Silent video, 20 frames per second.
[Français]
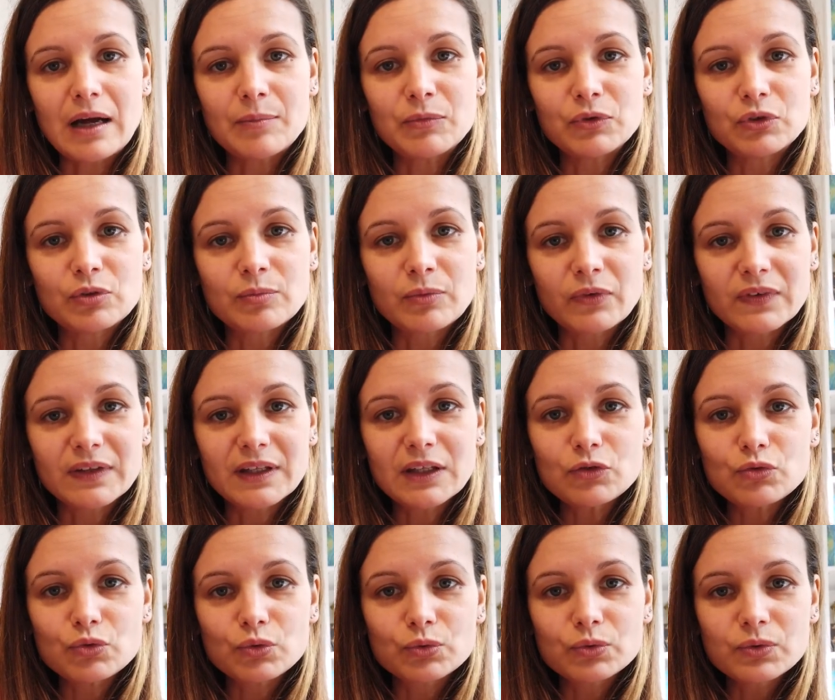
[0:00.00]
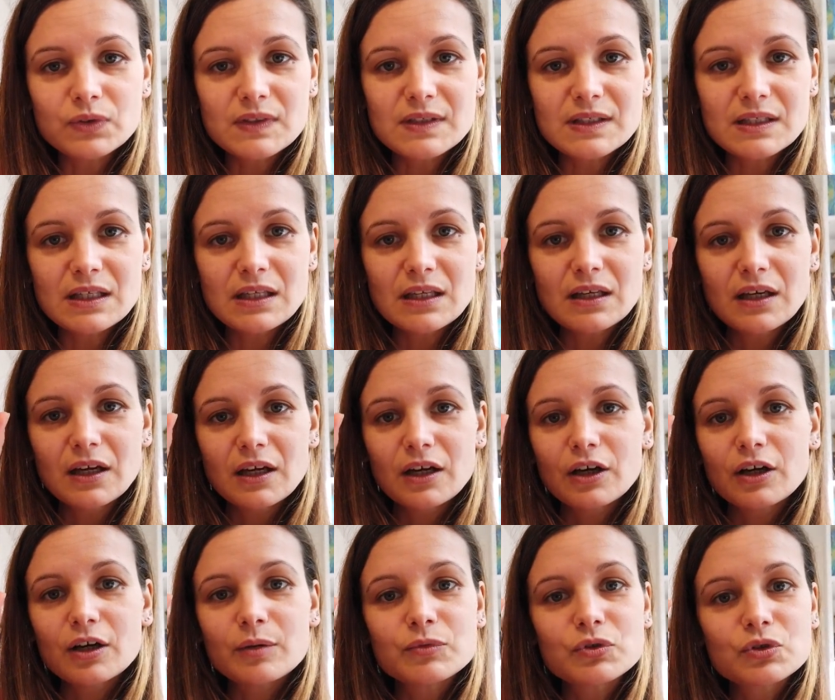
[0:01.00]
à me, demander du coup si,
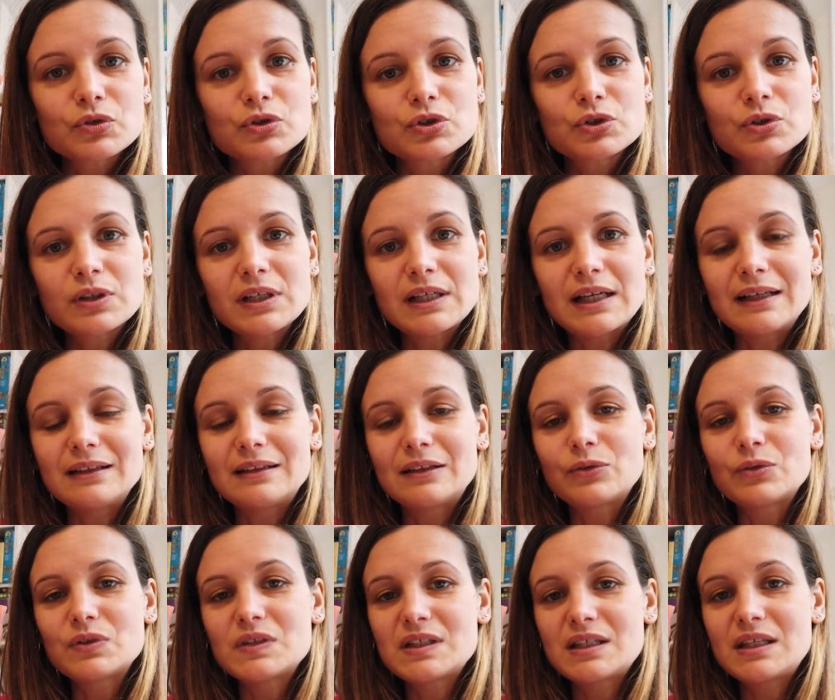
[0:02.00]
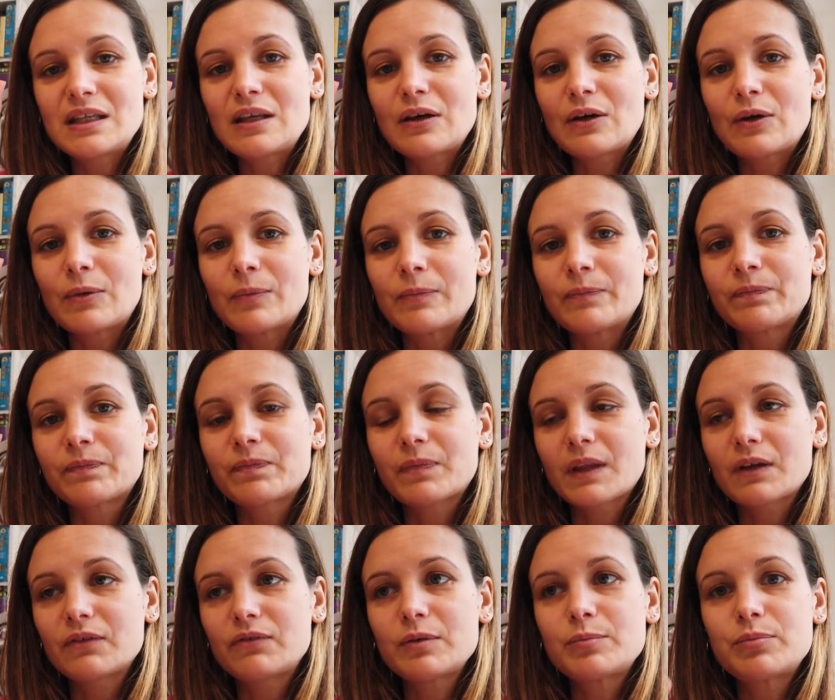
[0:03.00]
comme ce jeu il a été aussi
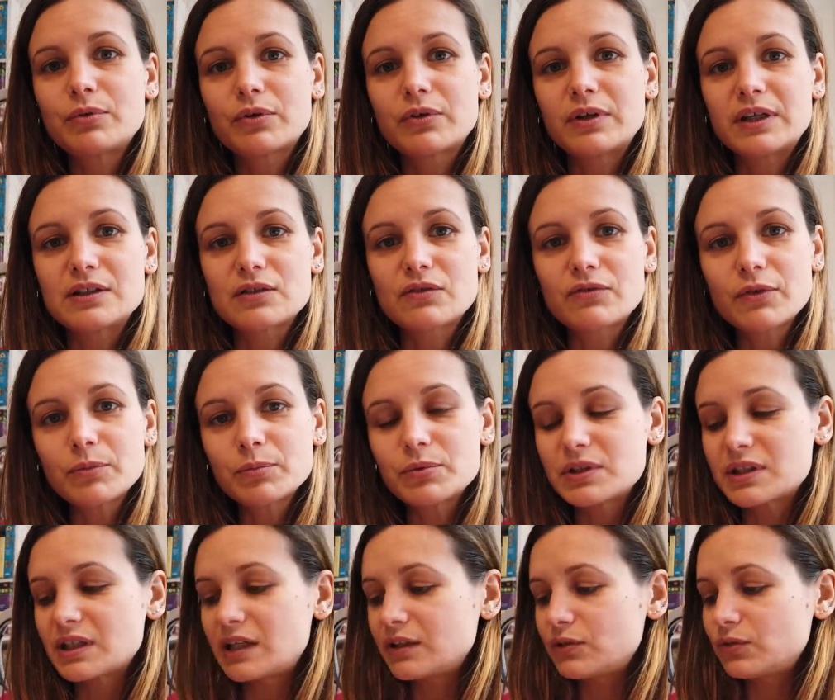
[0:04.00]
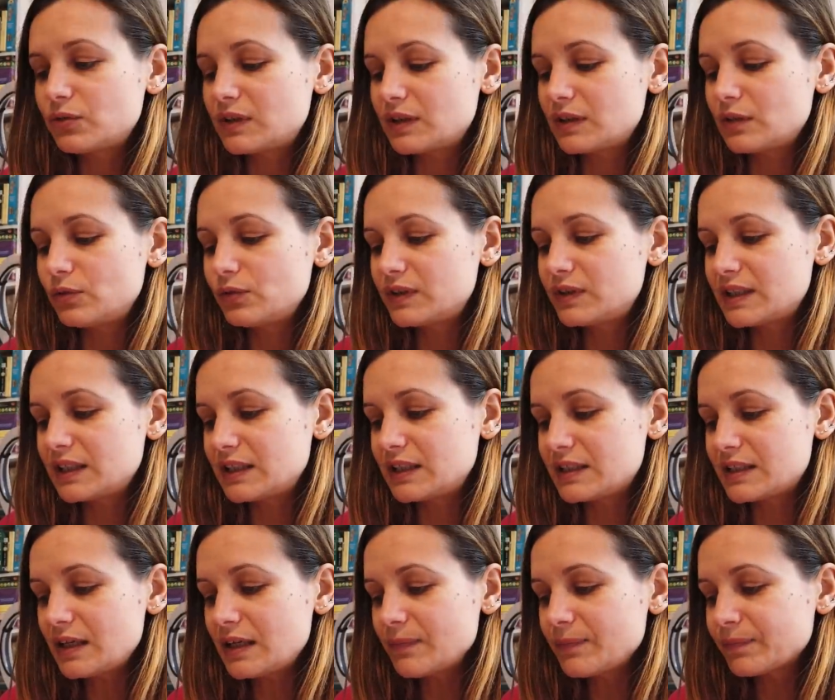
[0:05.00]
fait pour que les enfants puissent
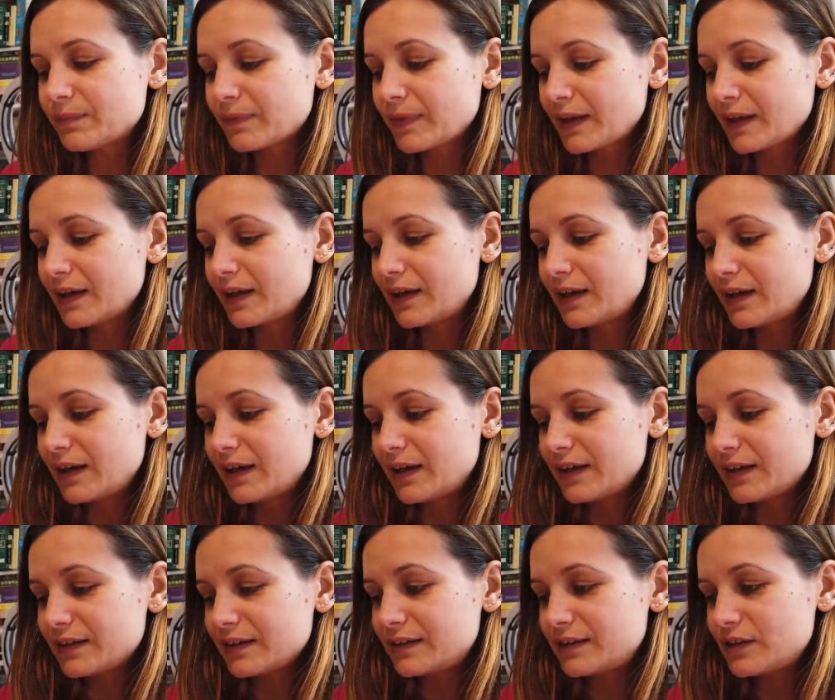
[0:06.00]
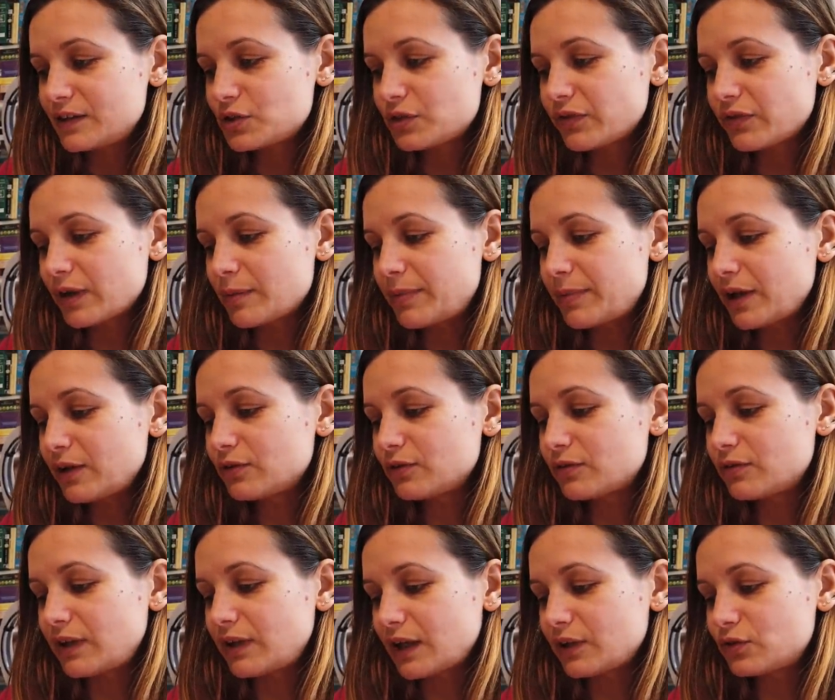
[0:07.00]
l'utiliser, si je ne ferais pas
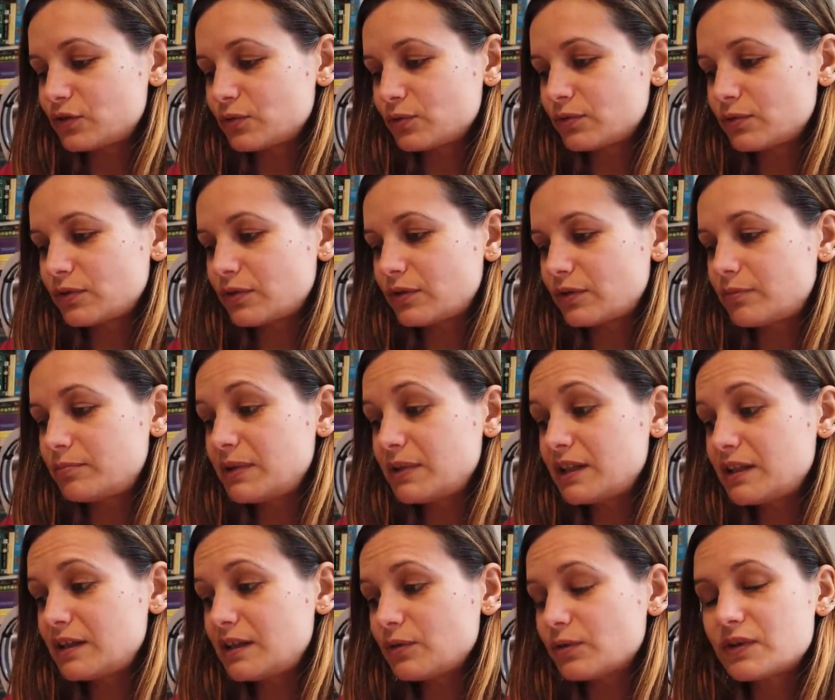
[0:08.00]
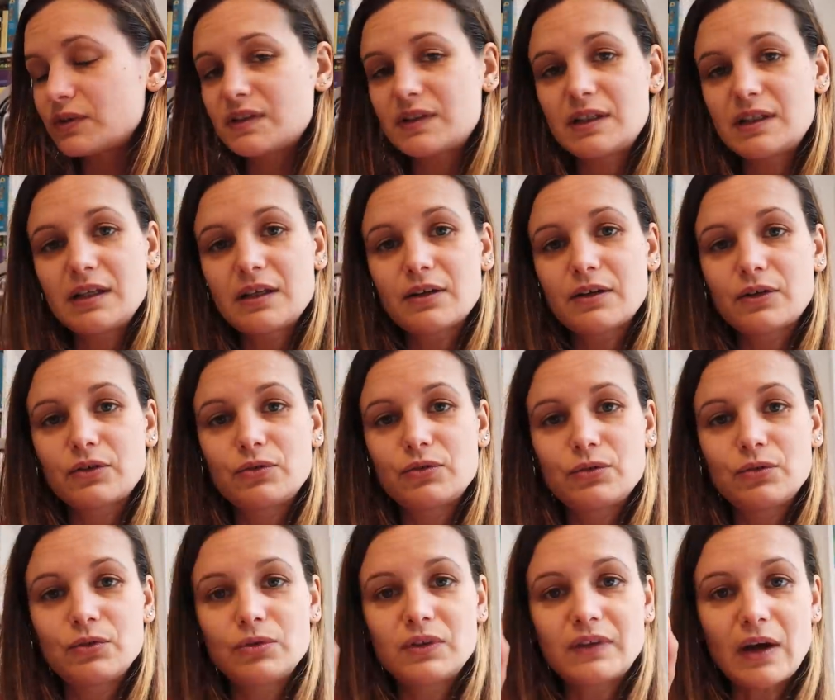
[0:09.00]
une version euh, mini aussi euh,
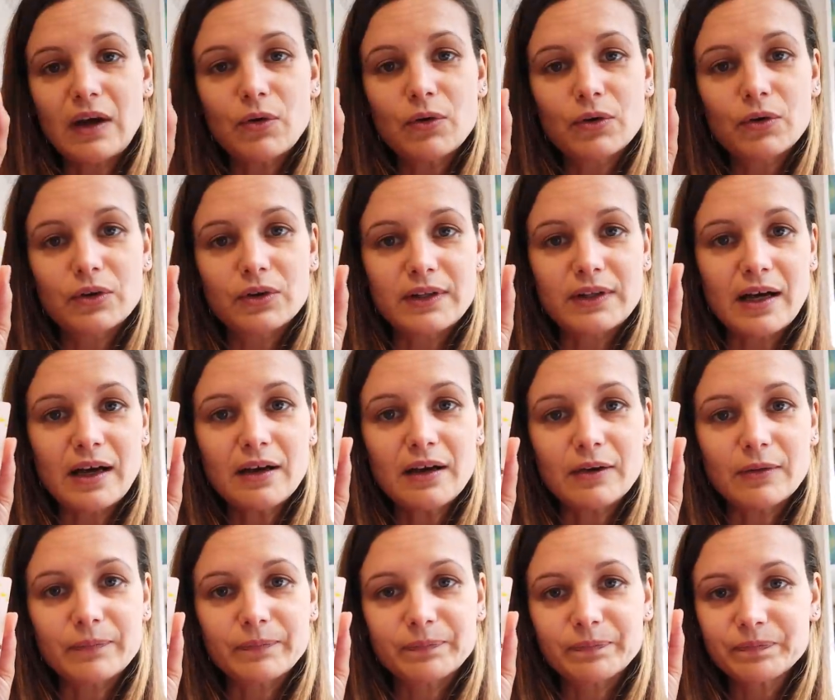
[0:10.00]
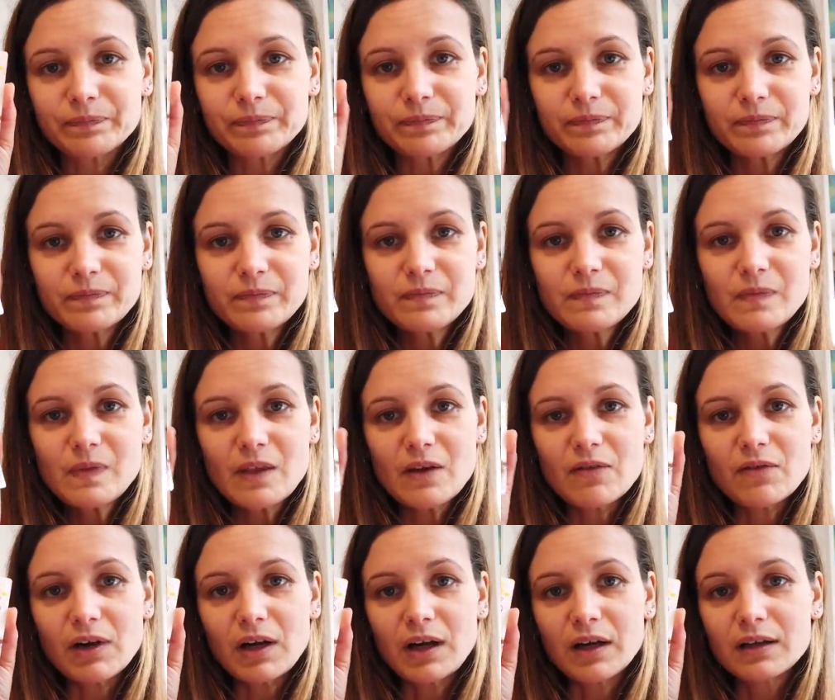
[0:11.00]
du tarot renard.
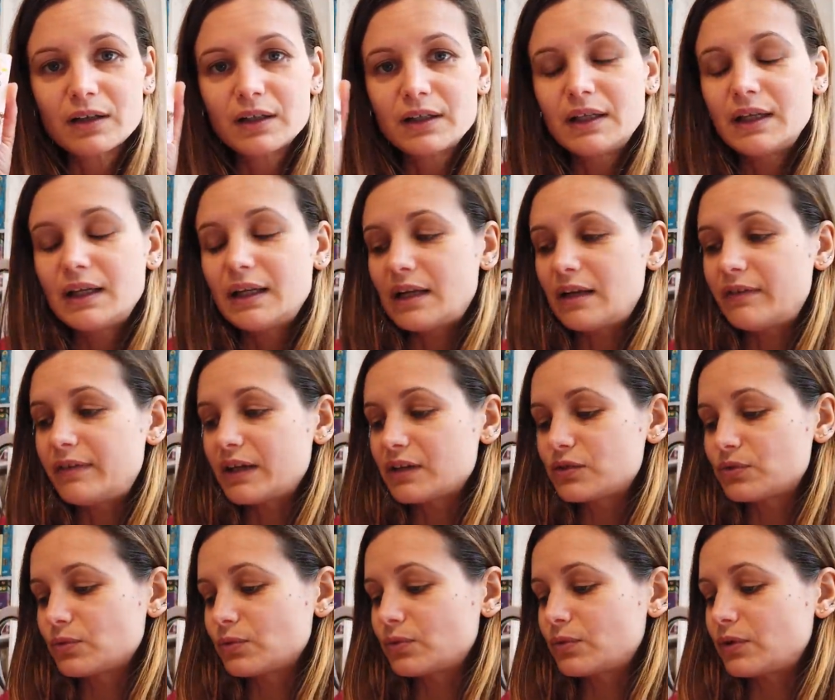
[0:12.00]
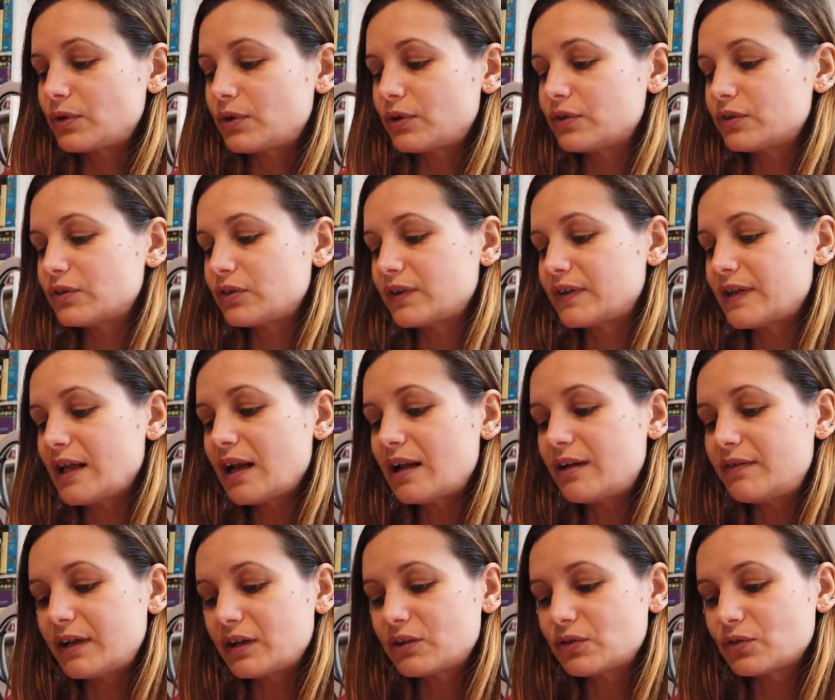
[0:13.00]
Voilà, la version euh, standard,
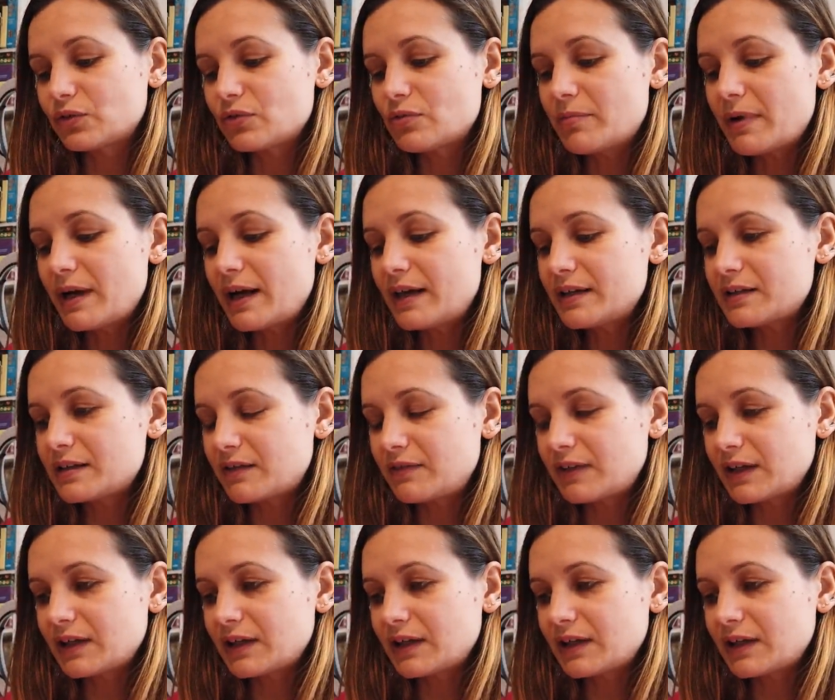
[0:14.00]
la version de base